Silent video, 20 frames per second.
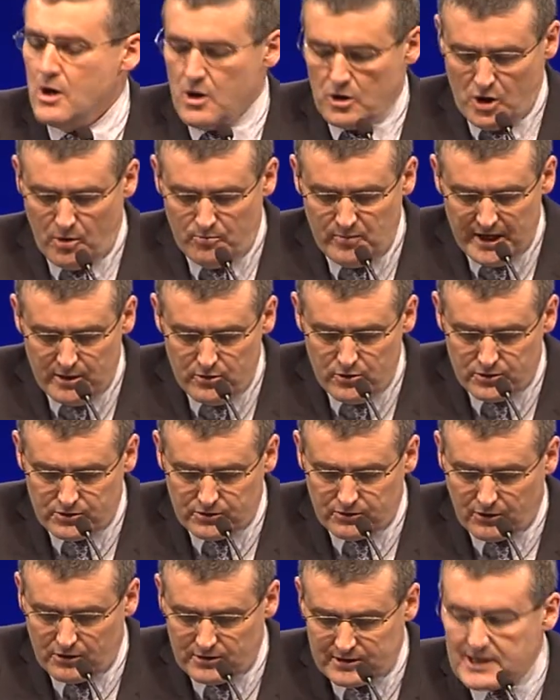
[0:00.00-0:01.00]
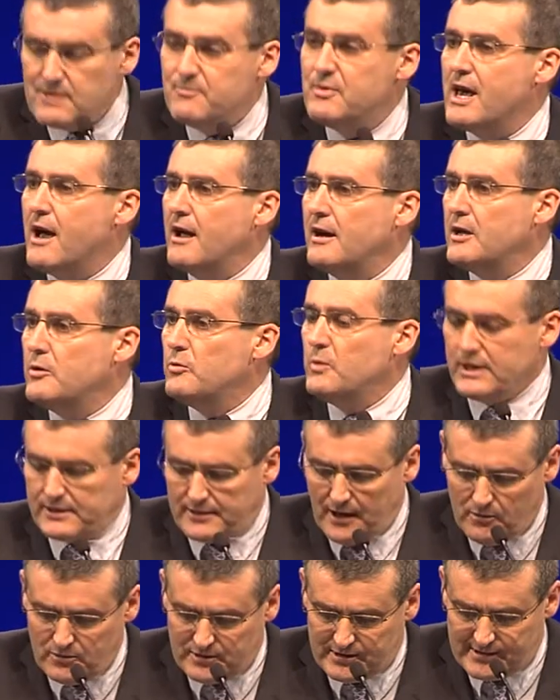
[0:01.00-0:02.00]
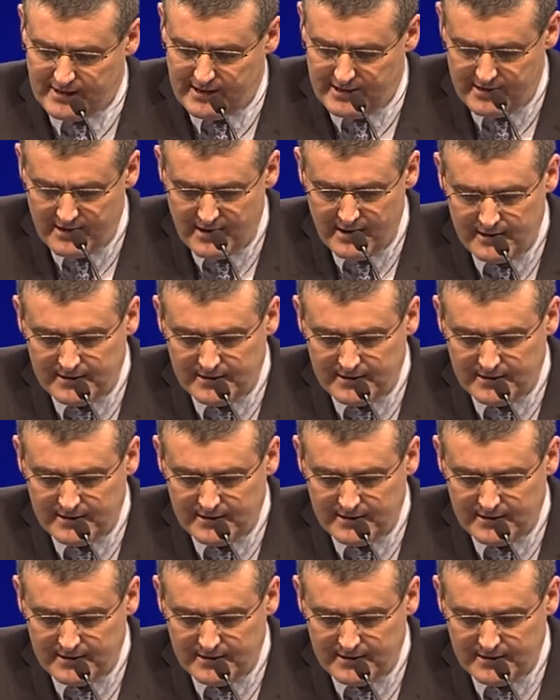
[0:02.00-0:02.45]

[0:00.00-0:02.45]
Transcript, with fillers: comme l'illustrent si bien les huit AOC